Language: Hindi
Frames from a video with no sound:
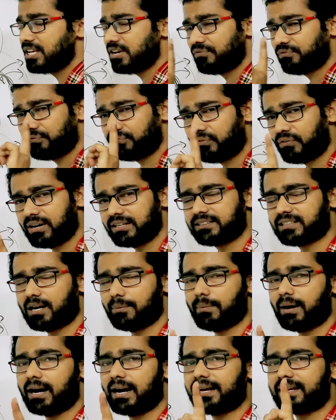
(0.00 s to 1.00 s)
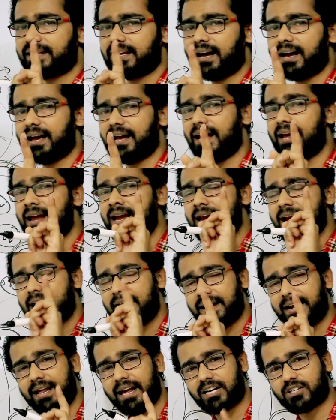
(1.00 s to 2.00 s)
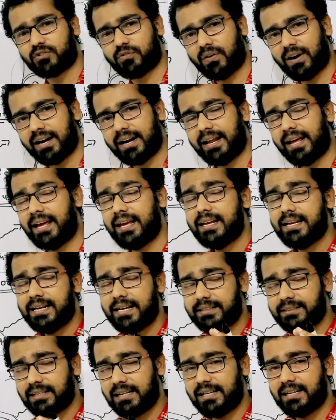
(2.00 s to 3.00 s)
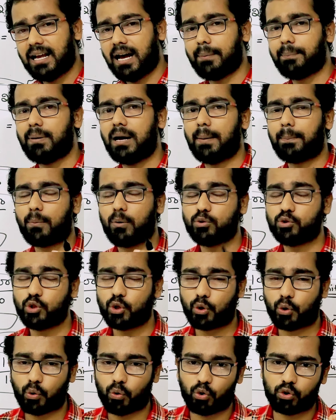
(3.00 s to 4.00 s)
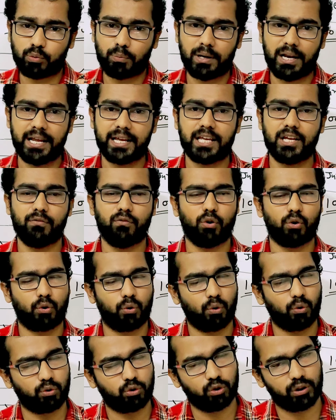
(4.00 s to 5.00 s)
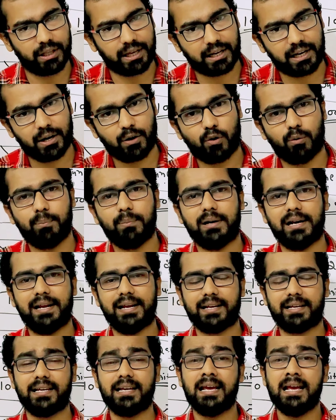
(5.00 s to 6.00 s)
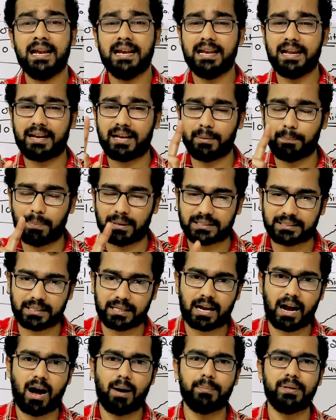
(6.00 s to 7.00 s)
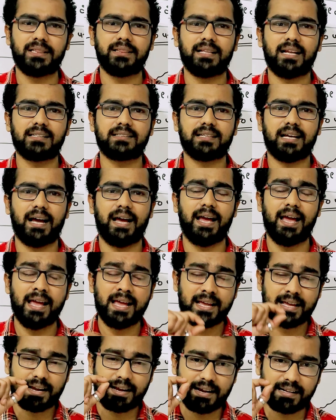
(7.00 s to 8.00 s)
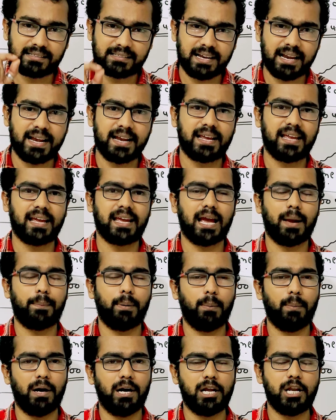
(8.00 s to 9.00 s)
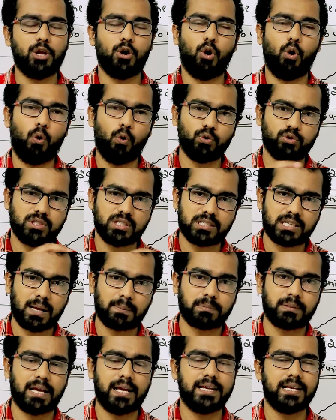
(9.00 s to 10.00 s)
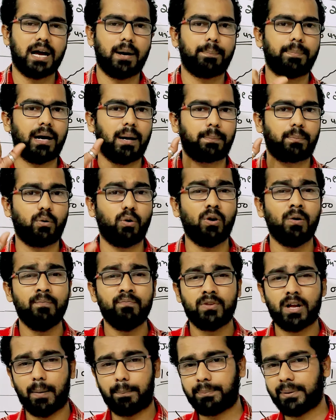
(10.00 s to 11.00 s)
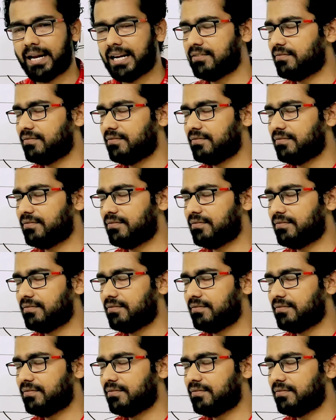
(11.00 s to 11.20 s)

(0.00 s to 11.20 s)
ये फर्स्ट फर्स्ट हमारा क्या है इंडेक्स फंड है इसलिए यहाँ पे आपको जो ग्रोथ मिलेगी वो ग्रोथ तो देखने को मिलेगी लेकिन बस काम इतना सा है रिस्क लेने की कैपेबिलिटी हो उस हिसाब से ही यहाँ पे आपको अपना